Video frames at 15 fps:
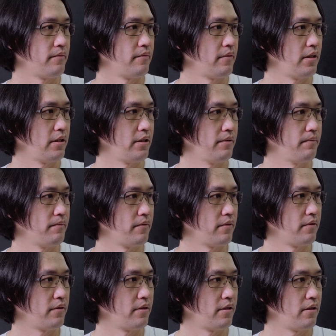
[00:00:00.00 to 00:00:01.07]
ปึ๊บ
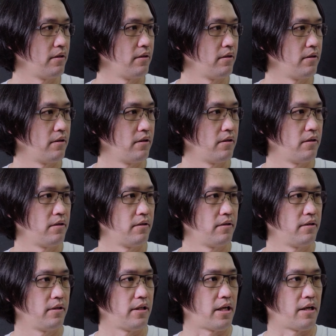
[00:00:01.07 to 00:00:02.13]

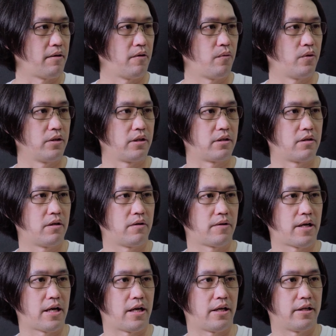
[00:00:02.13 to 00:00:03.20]
เนี่ยบอดี้คอล
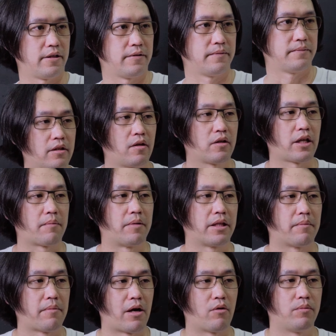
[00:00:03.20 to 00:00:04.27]
ได้นอกจากมัน
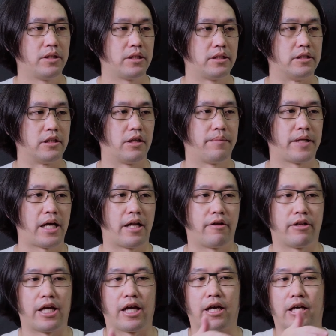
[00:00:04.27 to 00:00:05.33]
จะเมาส์มือถือเข้าไปได้แล้
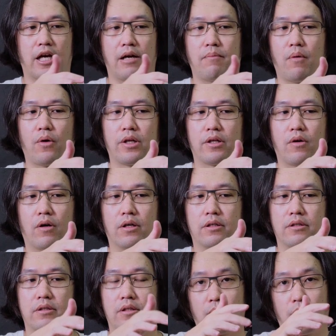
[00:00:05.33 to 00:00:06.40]
วเนี่ยข้างบนของ
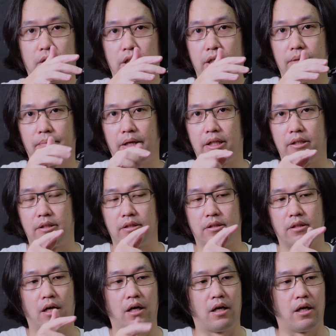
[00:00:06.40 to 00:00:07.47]
ตัวที่เป็น
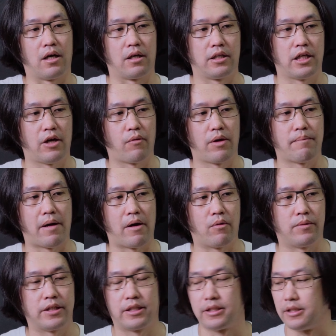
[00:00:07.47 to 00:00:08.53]
ที่เอาไว้เมาส์
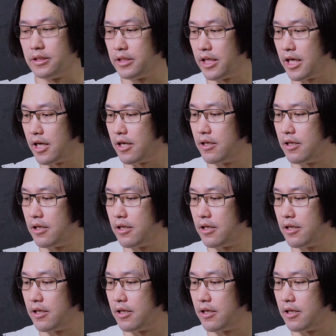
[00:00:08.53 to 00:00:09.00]
มือถือเนี่ย